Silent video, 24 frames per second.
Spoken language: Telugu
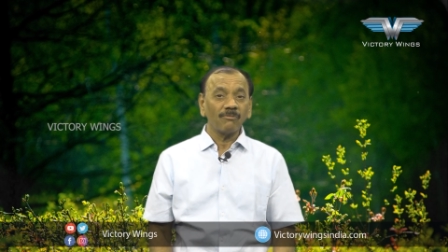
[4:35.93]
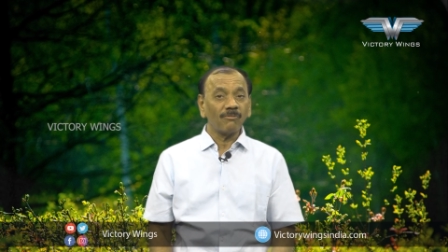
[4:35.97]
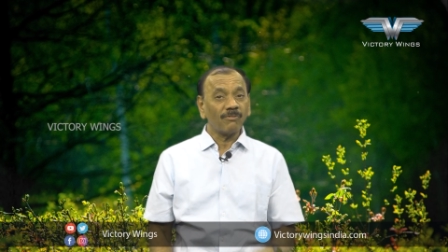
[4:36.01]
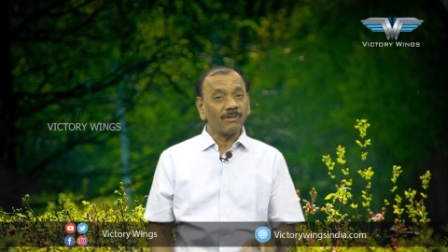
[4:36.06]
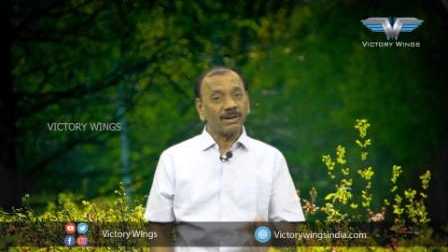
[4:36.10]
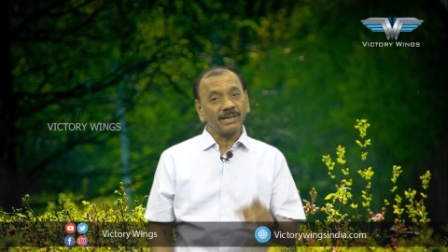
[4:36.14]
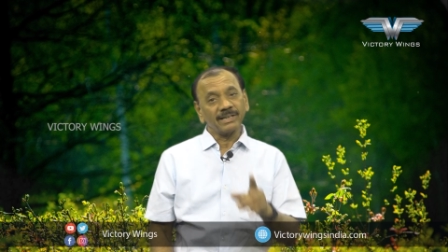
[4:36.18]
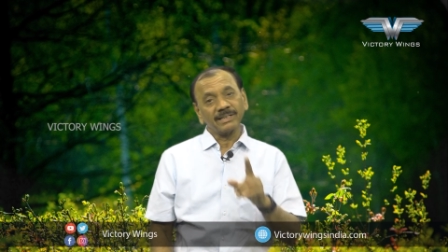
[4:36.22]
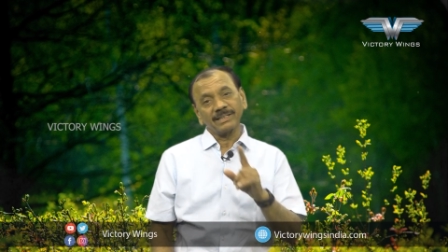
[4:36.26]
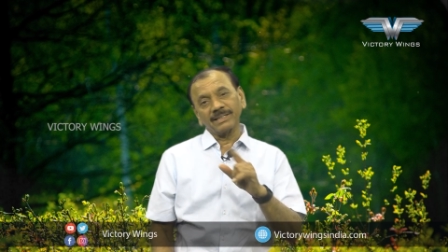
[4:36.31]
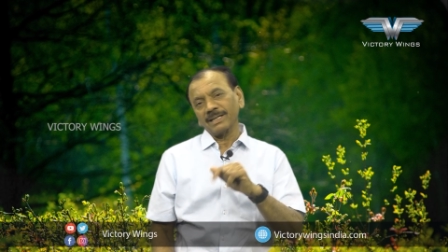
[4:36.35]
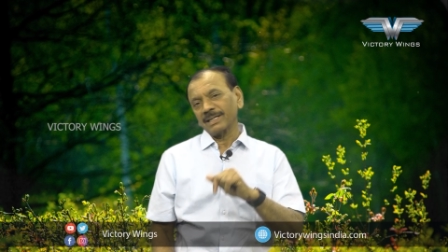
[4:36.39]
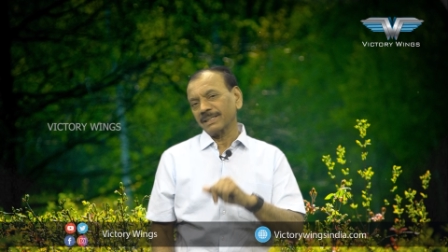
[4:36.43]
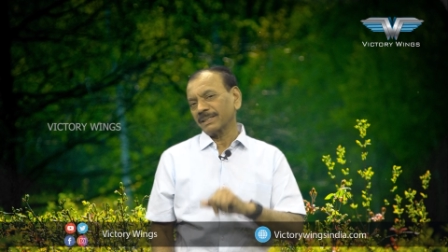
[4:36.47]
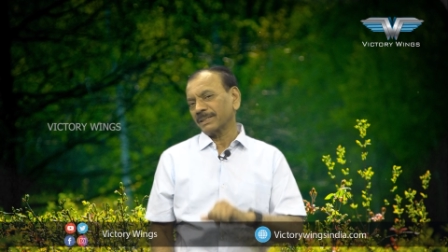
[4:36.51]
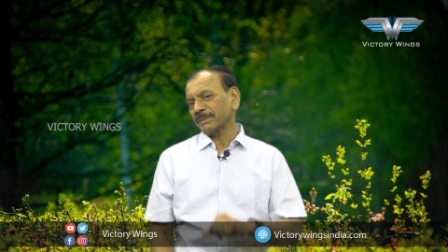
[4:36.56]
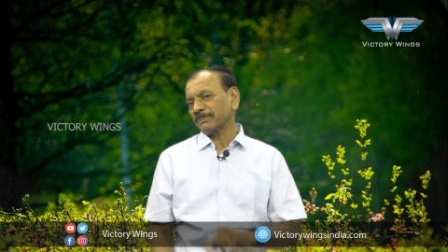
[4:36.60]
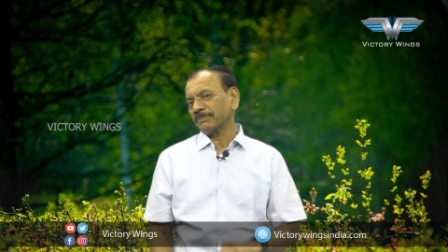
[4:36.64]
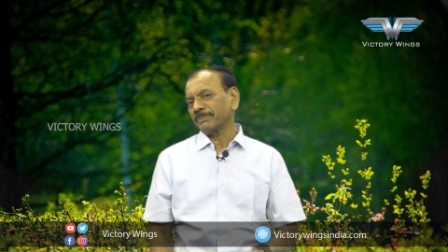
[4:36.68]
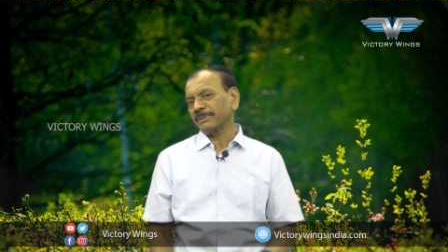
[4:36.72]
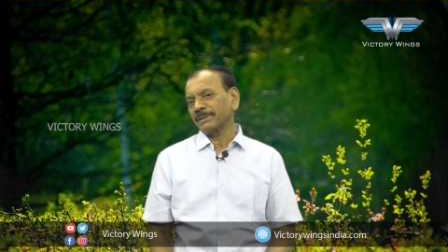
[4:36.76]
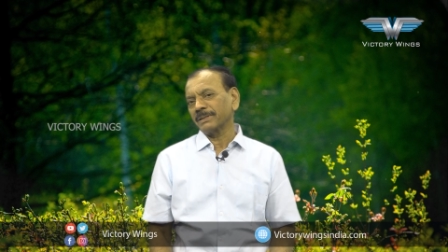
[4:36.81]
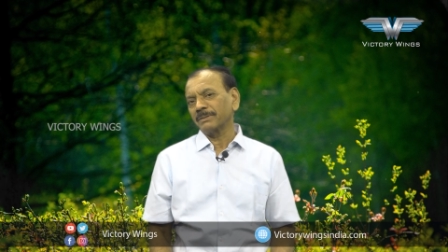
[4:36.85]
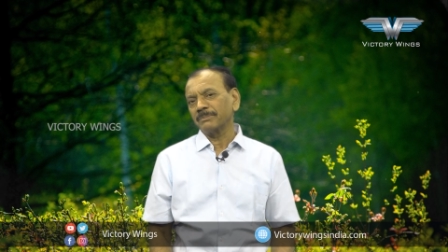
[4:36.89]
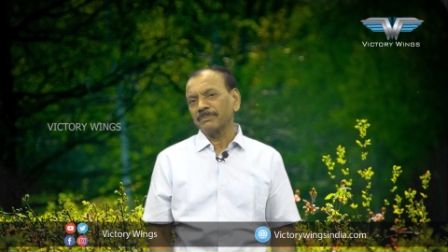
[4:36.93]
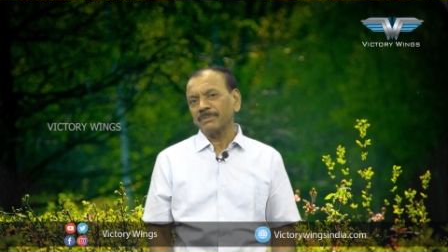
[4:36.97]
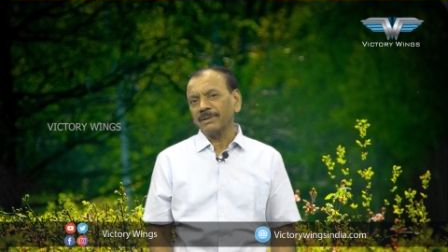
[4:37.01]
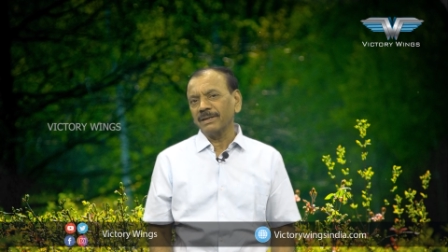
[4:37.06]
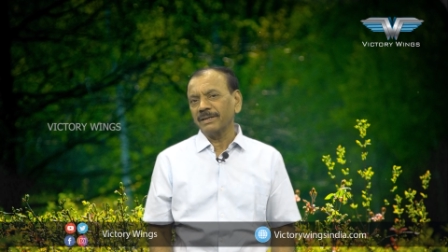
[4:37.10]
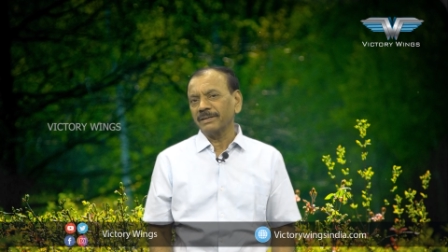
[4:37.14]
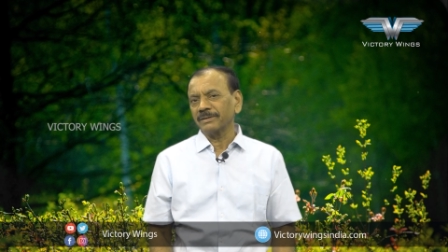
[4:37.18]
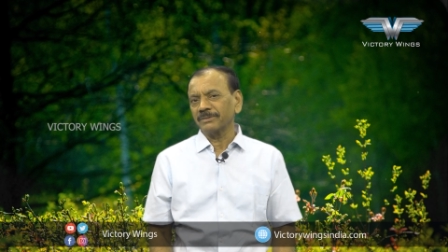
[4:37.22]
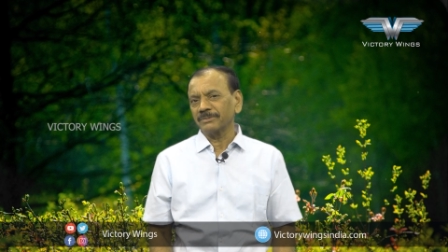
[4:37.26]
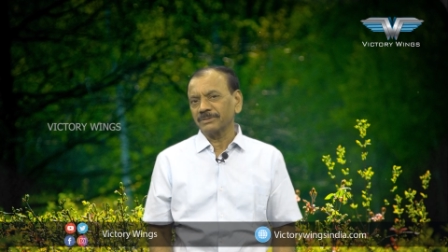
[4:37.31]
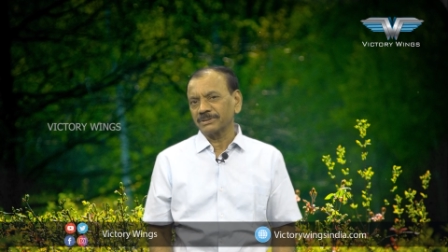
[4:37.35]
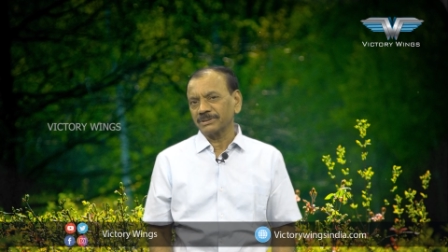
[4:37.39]
వాడికి అంత పెద్ద
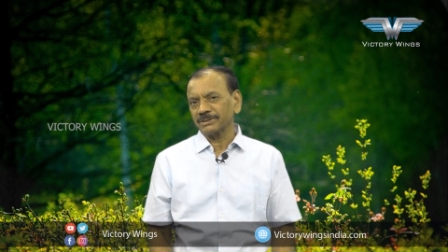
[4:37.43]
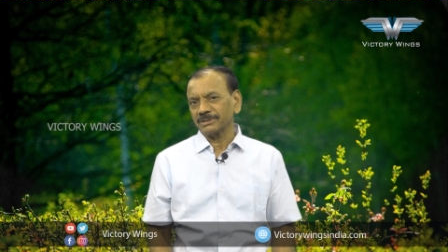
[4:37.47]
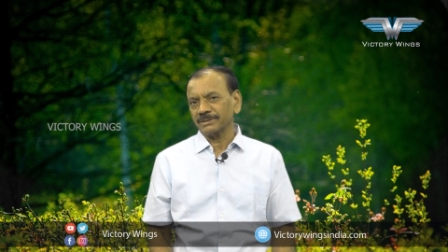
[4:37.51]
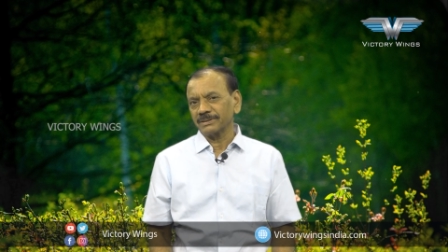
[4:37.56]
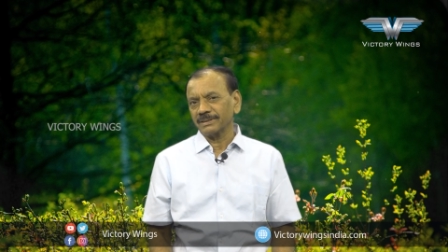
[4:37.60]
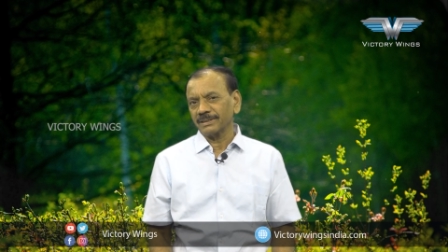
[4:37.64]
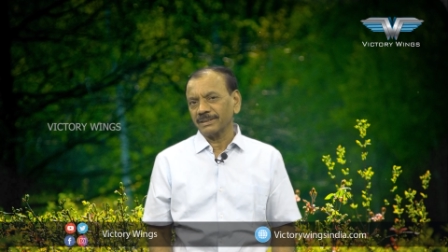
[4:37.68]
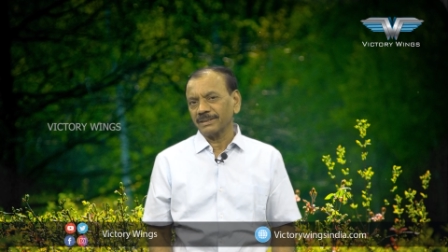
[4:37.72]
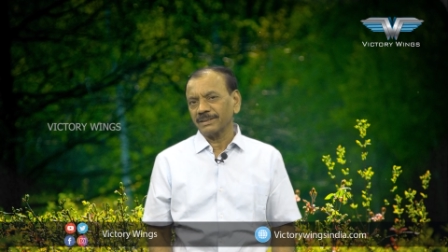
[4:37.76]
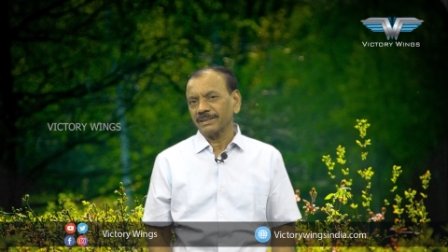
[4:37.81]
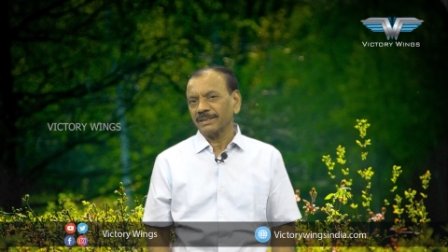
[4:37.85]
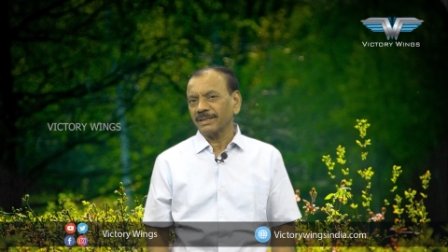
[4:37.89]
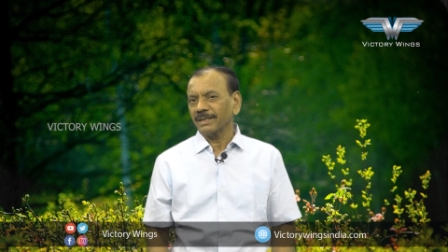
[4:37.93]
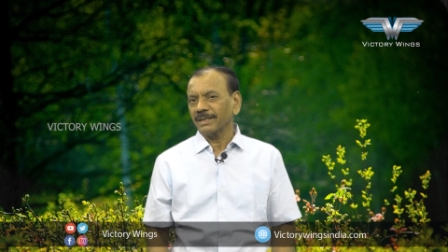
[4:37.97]
బిల్డింగ్ వచ్చింది